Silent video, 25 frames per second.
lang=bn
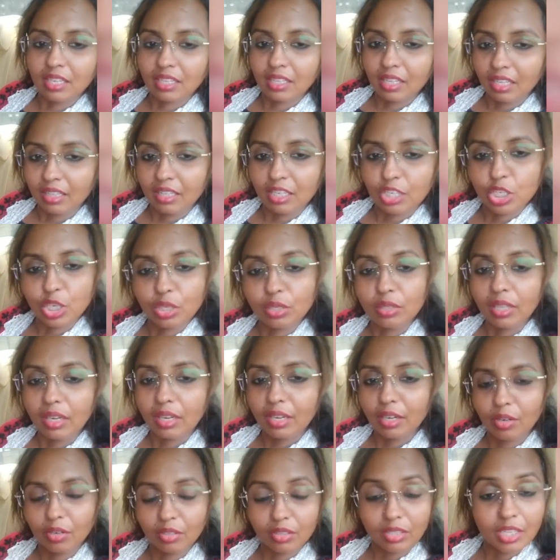তাদের
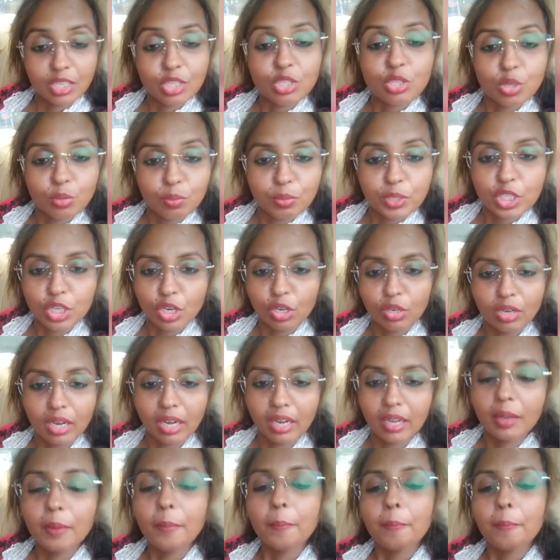সন্তানের কথা ছবি সহকারে